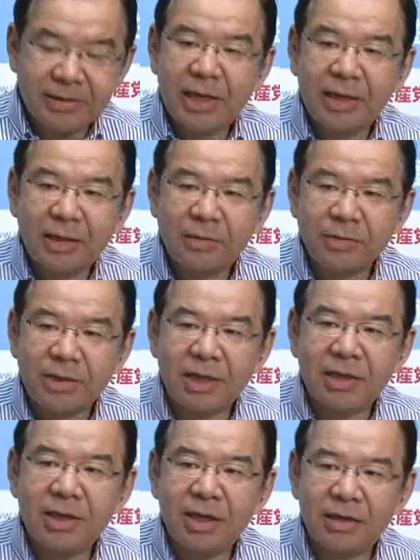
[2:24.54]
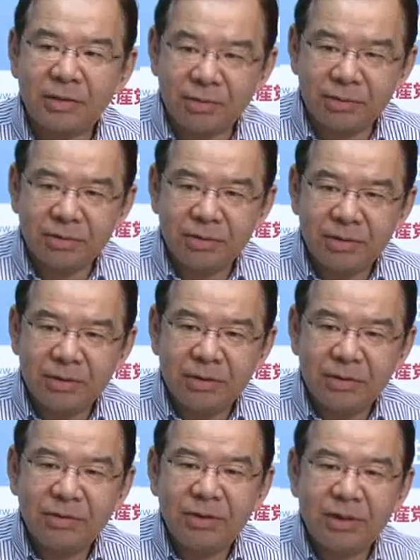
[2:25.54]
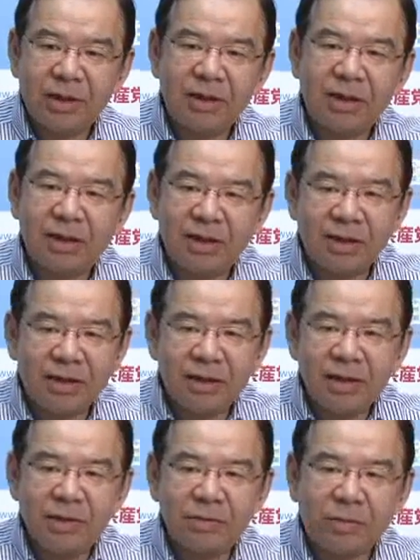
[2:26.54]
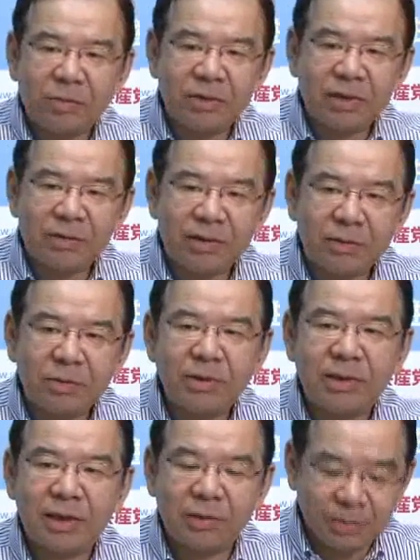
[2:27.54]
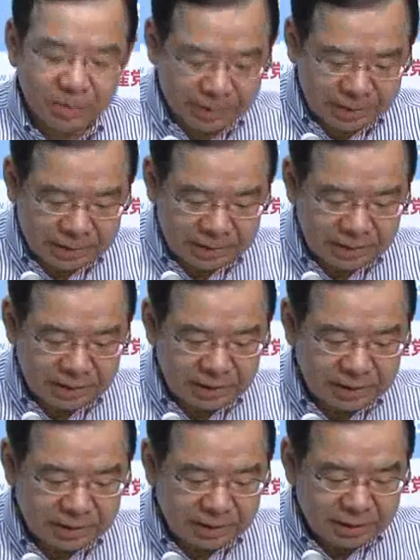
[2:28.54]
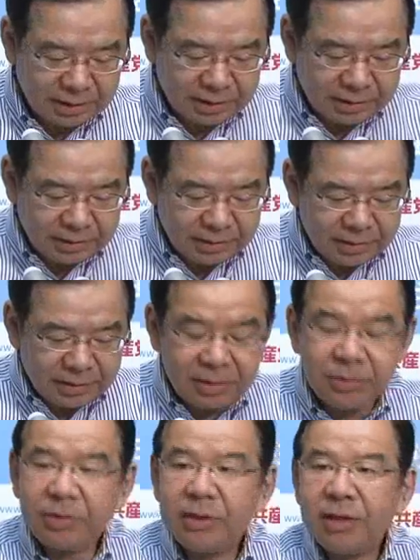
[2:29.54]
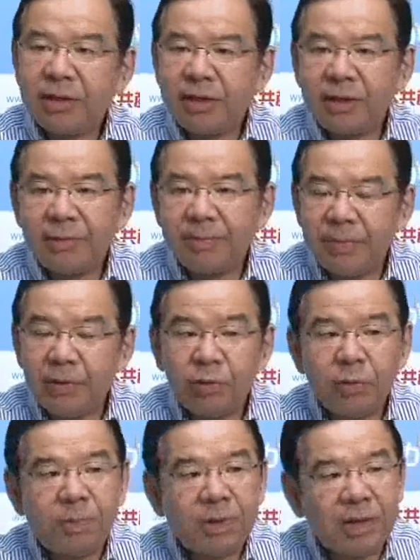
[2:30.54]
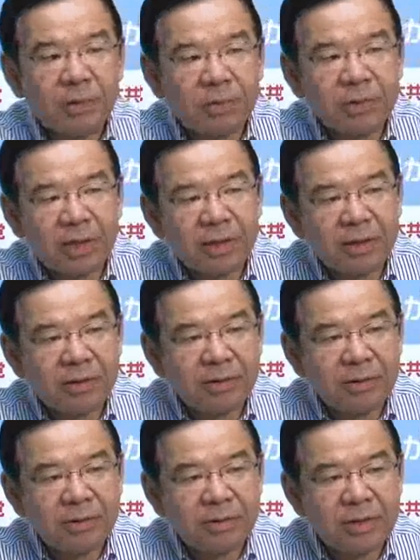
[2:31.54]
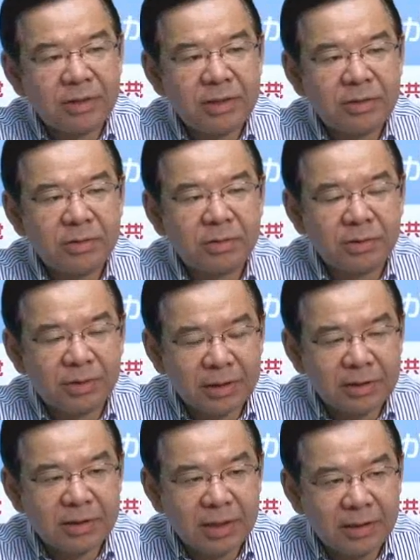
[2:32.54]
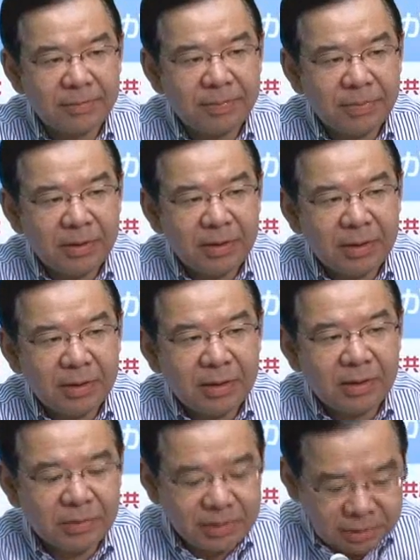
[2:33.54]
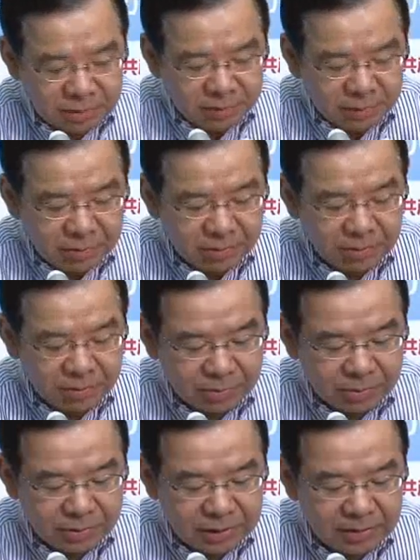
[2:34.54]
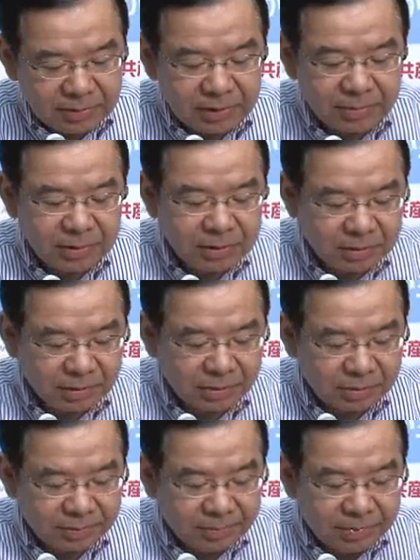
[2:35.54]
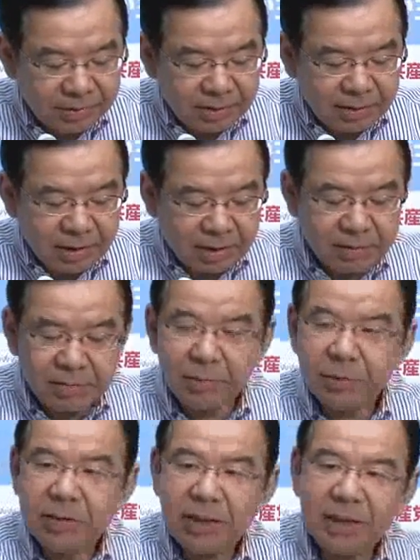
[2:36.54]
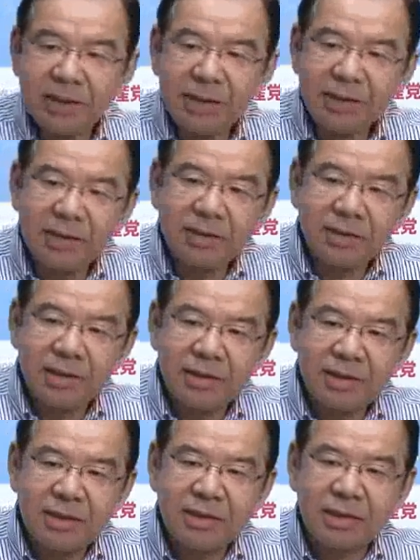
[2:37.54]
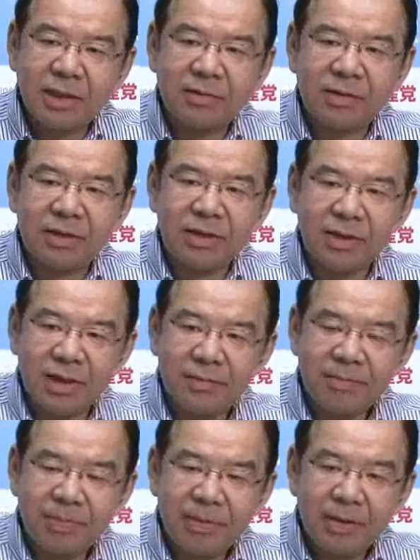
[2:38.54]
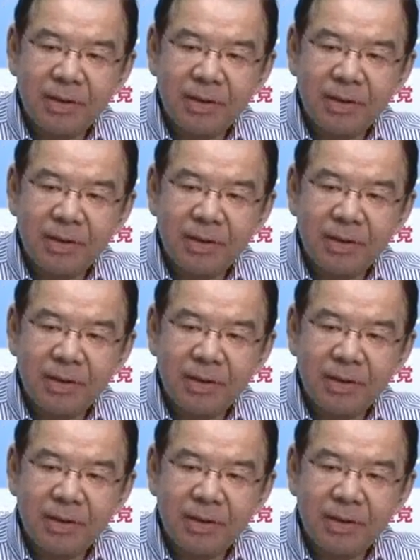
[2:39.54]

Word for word: 再稼働先にありきという批判が広く起こったのは当然だと思います。それで、ヨーロッパで行われているストレステストというのはですね、あの私ども調べてみますと、あの目的が全然違うわけですね。